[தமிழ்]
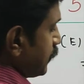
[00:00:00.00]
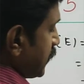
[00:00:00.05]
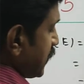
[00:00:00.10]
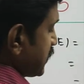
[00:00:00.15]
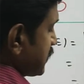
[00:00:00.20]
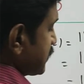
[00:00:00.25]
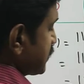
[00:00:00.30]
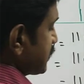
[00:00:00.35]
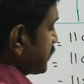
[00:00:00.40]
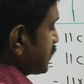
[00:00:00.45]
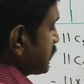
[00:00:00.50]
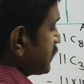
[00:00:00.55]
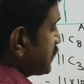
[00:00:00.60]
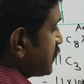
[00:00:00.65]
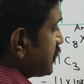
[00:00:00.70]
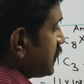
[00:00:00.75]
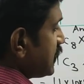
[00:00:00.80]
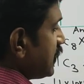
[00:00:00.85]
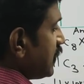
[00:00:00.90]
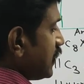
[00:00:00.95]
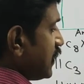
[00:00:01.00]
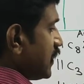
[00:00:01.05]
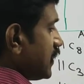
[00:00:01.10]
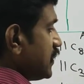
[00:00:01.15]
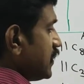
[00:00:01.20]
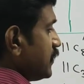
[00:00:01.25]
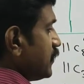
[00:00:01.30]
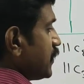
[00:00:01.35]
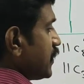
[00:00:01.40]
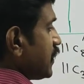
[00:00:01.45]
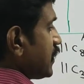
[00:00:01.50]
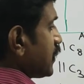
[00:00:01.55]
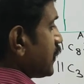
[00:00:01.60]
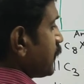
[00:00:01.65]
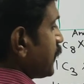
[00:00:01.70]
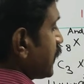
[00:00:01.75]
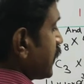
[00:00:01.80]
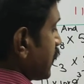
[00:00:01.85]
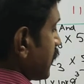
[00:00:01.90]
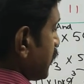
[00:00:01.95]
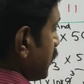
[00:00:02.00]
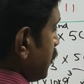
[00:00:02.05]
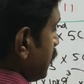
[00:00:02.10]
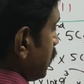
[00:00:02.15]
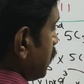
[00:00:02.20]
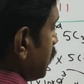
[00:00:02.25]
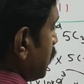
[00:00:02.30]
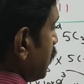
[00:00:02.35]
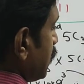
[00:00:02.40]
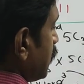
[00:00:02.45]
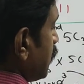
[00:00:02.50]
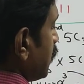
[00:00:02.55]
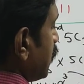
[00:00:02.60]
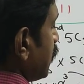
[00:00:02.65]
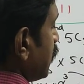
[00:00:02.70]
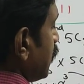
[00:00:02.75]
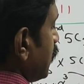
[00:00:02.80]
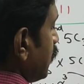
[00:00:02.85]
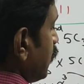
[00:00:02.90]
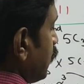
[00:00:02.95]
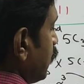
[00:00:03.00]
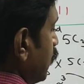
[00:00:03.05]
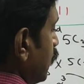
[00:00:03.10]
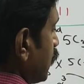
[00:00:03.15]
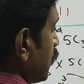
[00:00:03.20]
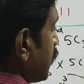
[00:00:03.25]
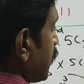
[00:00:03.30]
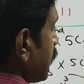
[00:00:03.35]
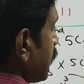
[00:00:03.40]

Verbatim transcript: ப்ளஸ் அதே மாதிரி இங்கே பாருங்கள் ஃபோர் uh,